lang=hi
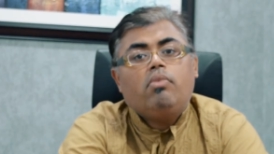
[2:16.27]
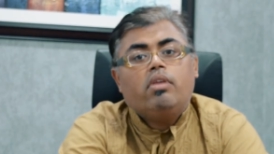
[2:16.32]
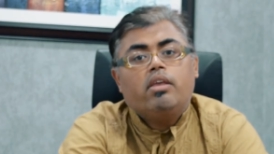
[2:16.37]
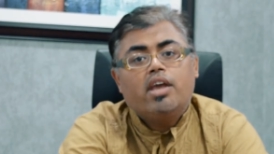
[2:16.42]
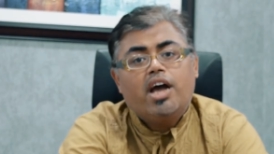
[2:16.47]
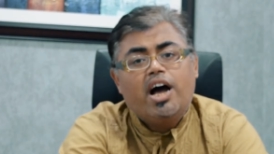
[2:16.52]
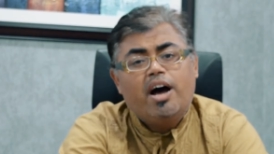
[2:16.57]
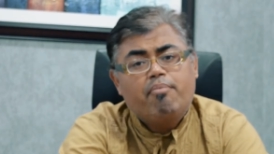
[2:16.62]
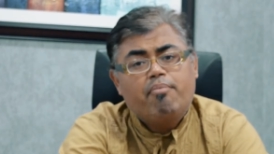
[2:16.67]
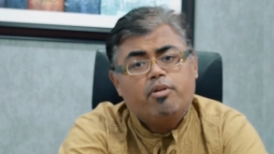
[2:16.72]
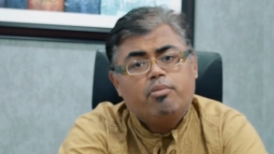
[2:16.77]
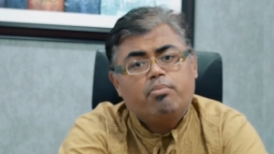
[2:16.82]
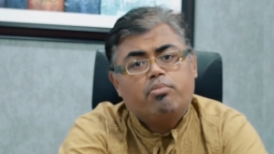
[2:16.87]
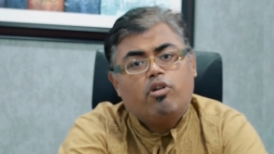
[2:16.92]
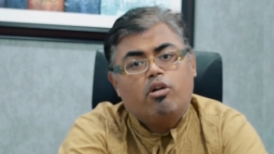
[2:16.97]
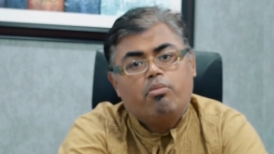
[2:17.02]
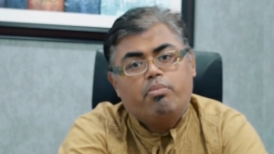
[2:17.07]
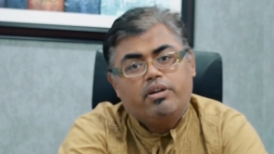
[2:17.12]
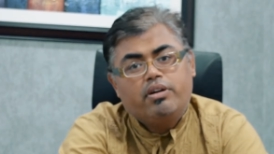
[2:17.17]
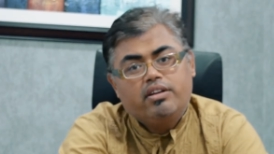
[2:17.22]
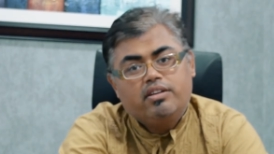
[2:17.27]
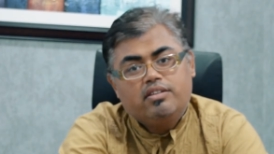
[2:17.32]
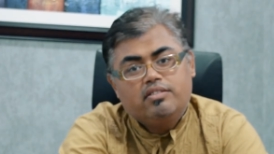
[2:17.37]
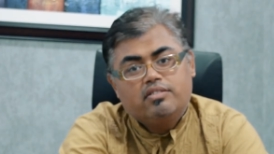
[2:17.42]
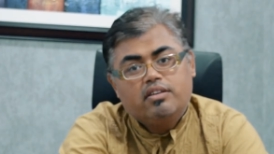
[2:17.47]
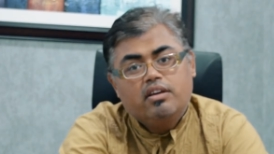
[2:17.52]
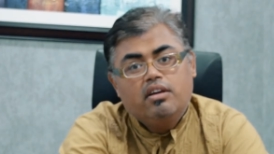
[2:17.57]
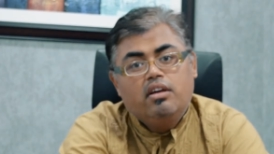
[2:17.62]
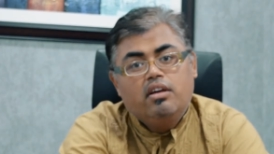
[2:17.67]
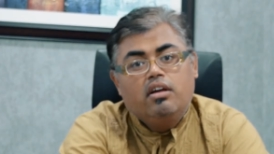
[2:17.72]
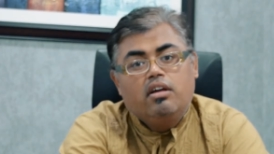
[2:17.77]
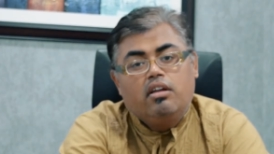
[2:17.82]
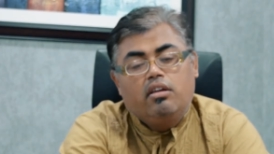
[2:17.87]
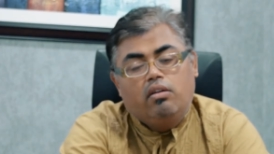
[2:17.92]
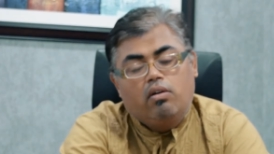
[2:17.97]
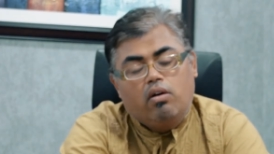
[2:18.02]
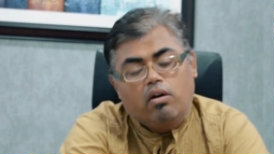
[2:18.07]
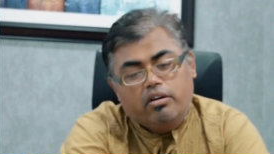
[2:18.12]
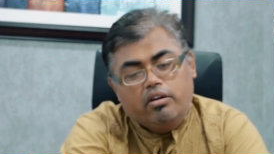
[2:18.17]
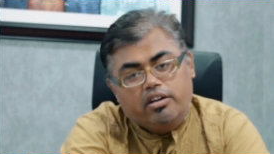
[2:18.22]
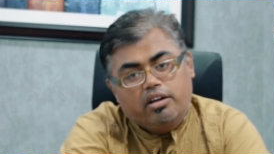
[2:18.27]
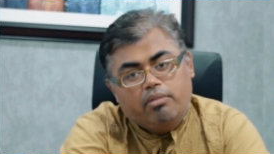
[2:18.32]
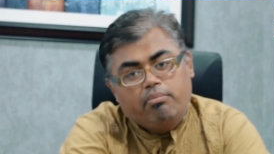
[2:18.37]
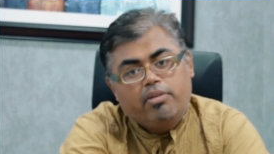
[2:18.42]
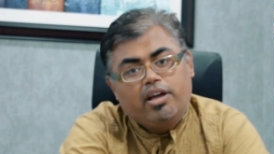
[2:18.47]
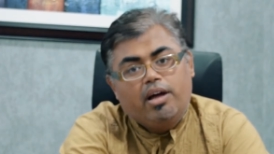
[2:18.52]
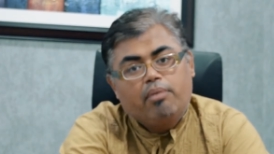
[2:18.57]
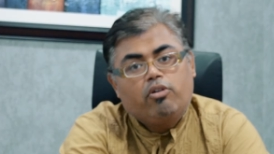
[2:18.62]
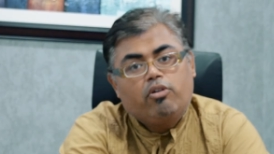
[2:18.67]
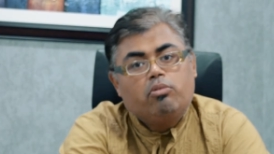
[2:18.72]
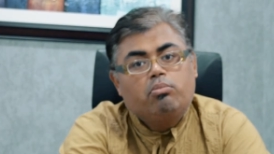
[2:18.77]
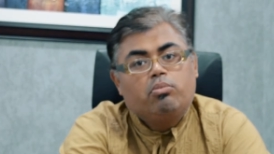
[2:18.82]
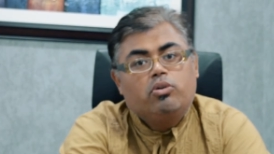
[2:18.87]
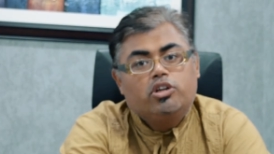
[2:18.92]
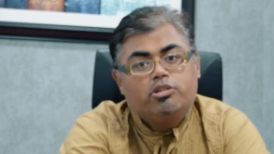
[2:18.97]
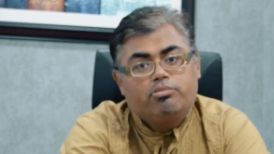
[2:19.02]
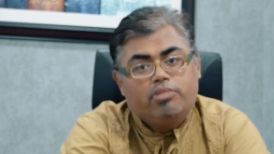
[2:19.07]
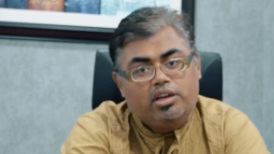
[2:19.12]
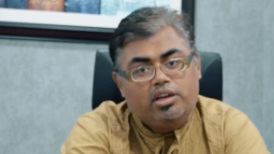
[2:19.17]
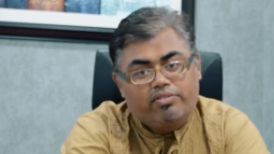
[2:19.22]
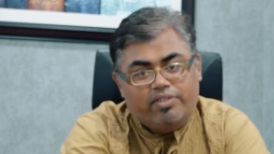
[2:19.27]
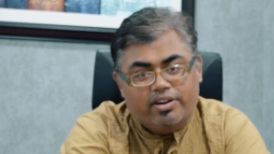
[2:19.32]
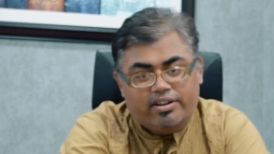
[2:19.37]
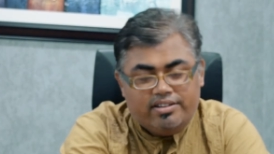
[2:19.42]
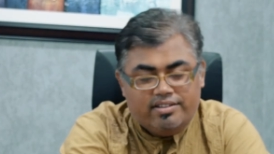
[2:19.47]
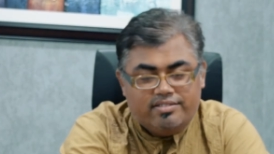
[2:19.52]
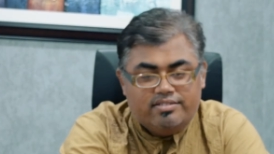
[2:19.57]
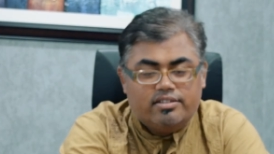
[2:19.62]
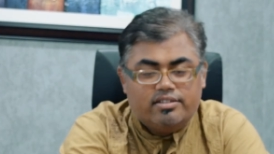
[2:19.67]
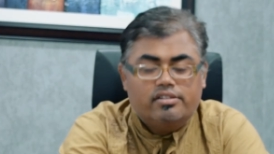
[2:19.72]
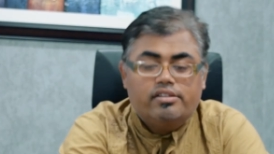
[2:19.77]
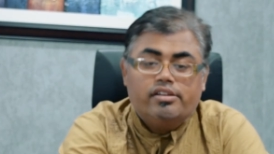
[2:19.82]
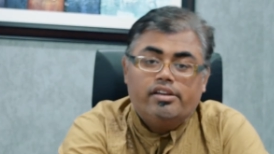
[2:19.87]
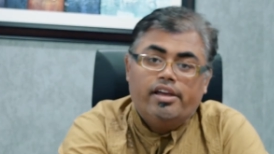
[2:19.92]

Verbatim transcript: यहाँ पर प्रॉपर्टीज़ लॉन्ग टर्म में आपको बहुत बेनिफिट दे सकती